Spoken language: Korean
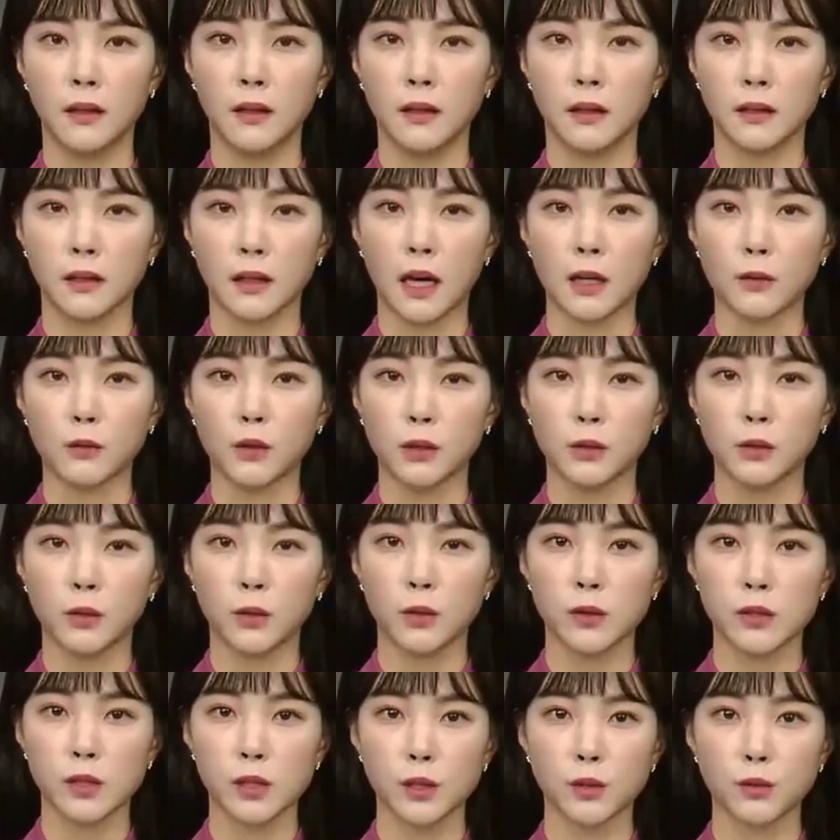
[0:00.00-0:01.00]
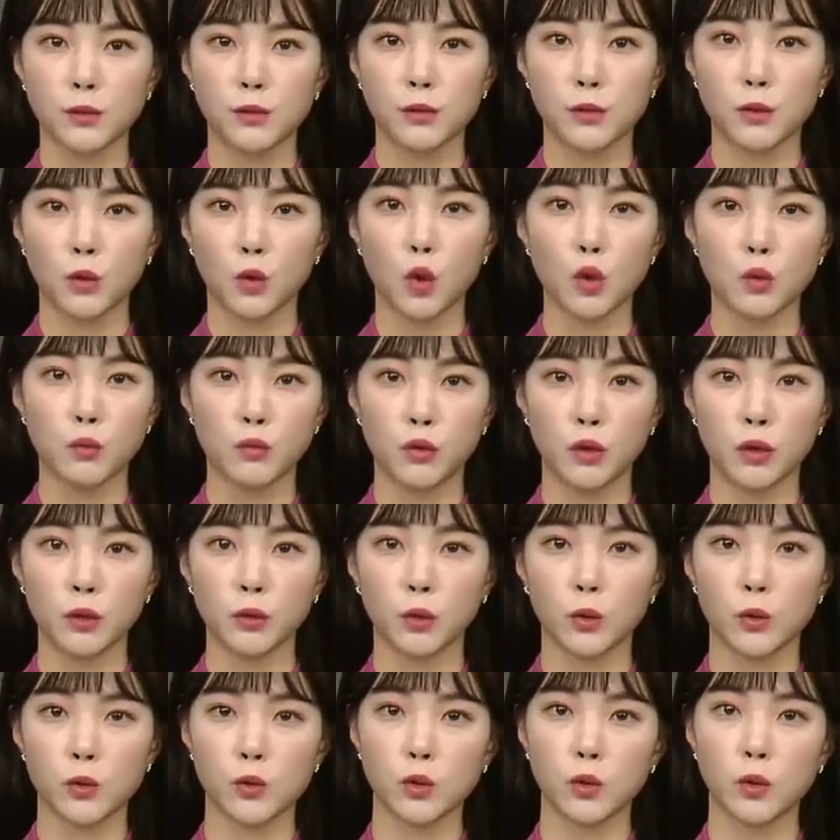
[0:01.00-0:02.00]
강원도 시군 공무원
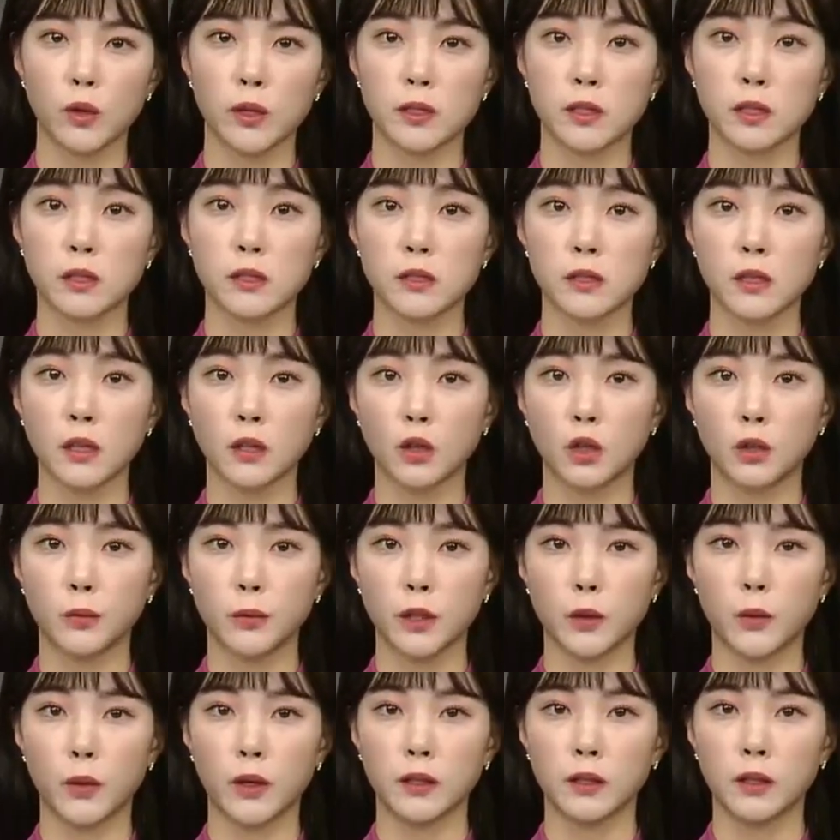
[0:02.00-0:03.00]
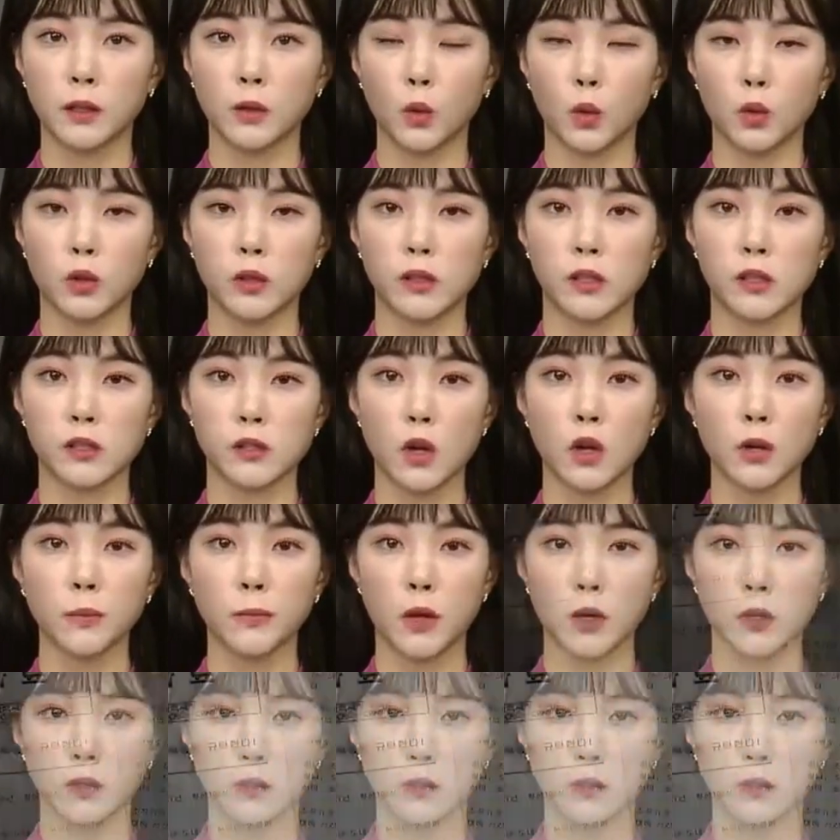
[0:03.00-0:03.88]
노조와 직장협의회는 오늘 성명을